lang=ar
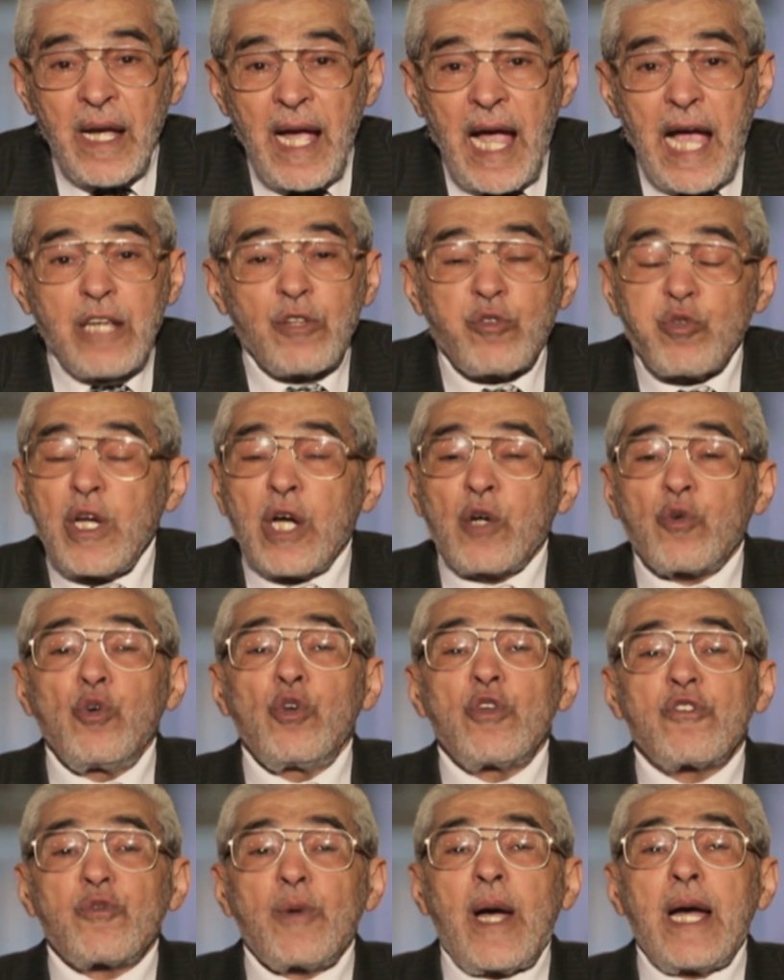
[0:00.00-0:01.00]
حيث
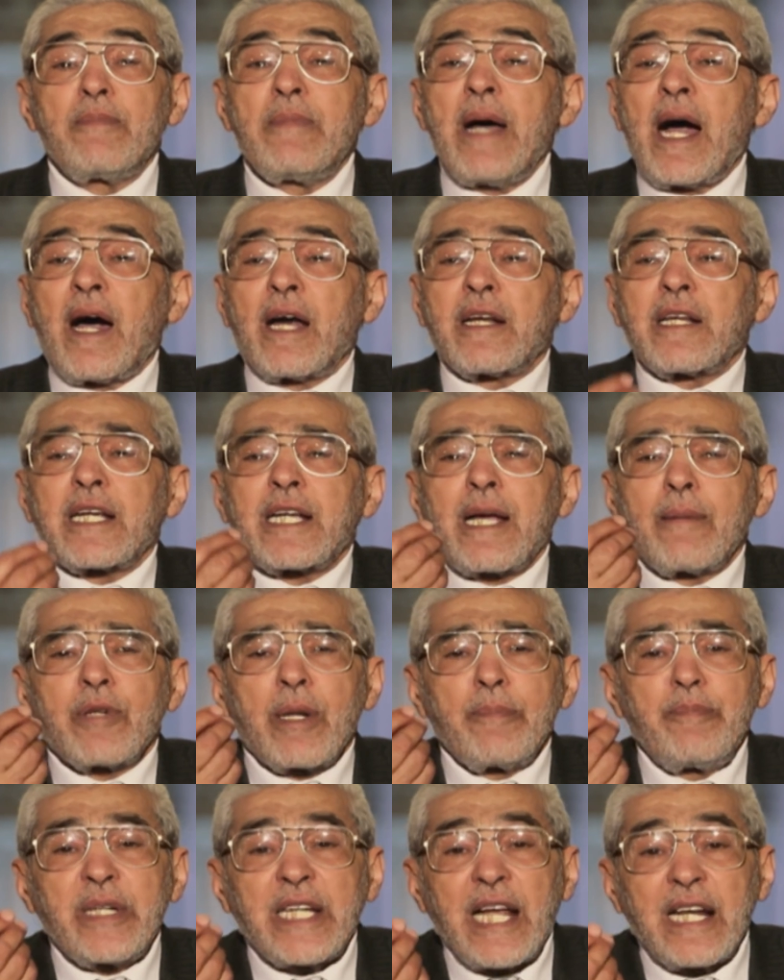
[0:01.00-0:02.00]
يقول سبحانه ما غرك
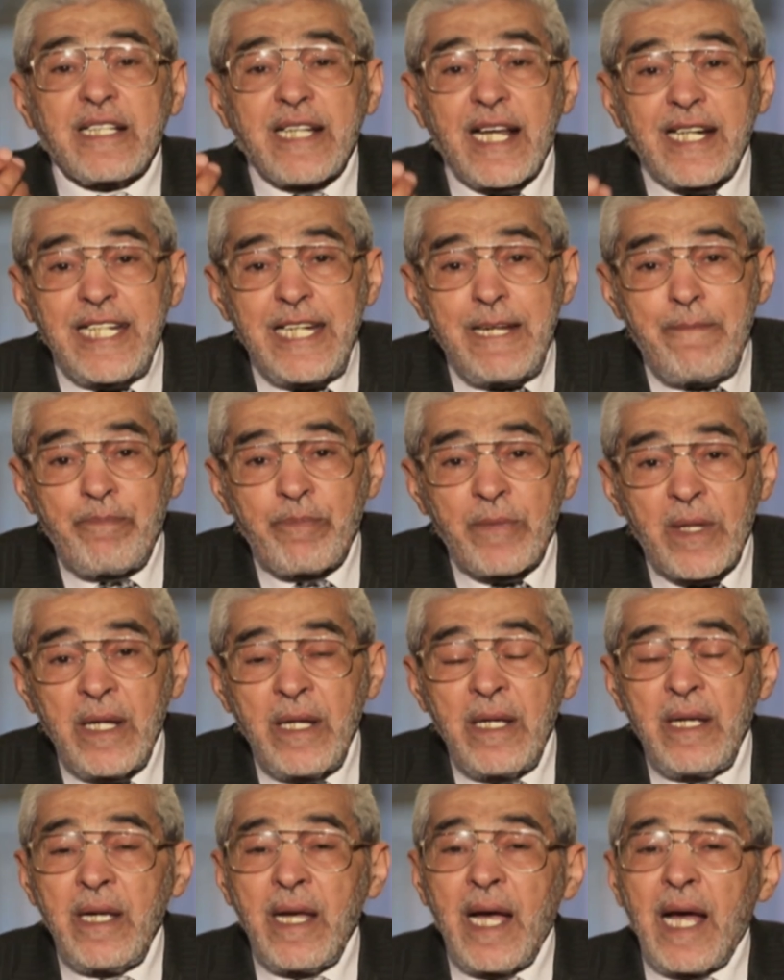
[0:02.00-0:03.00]
بربك الكريم
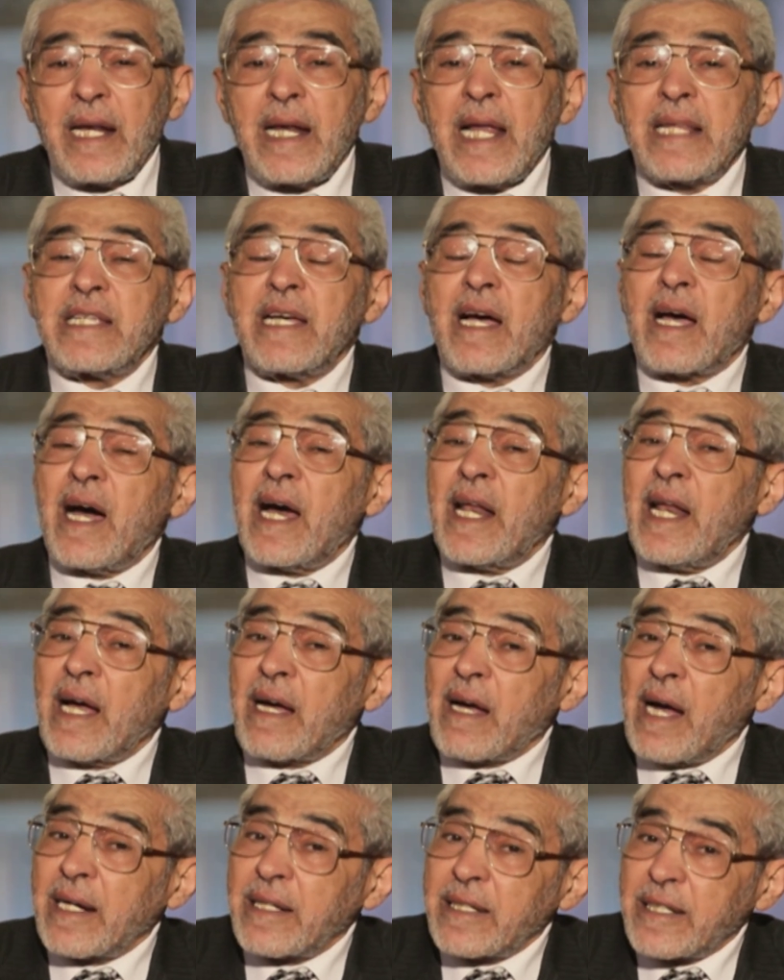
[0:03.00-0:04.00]
الذي
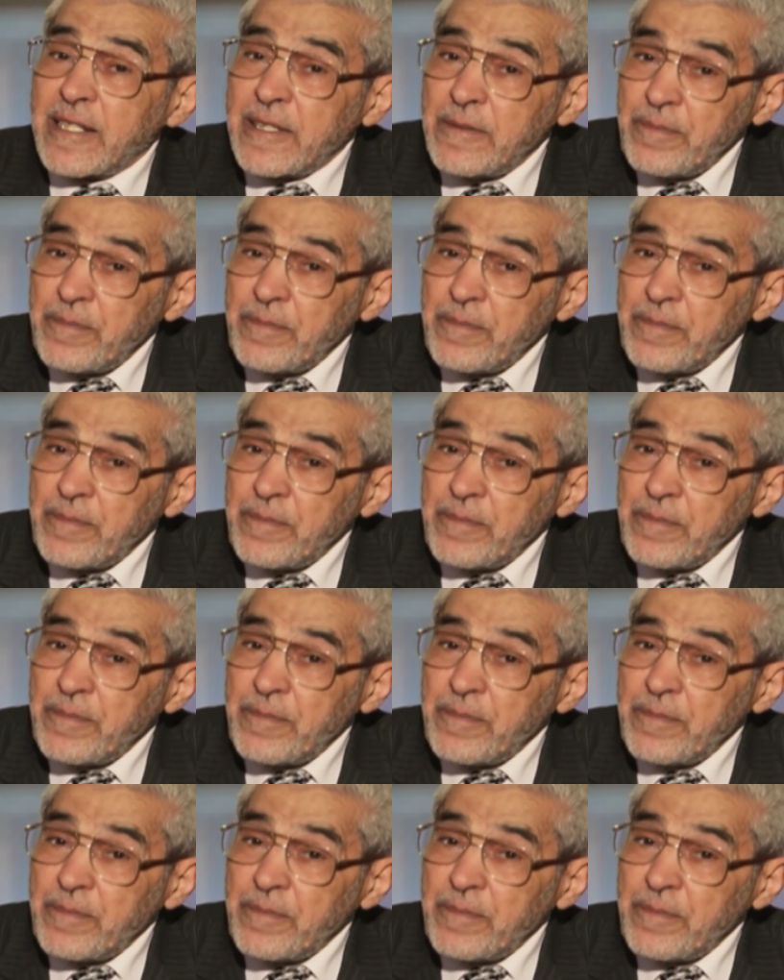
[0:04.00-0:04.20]
خلقك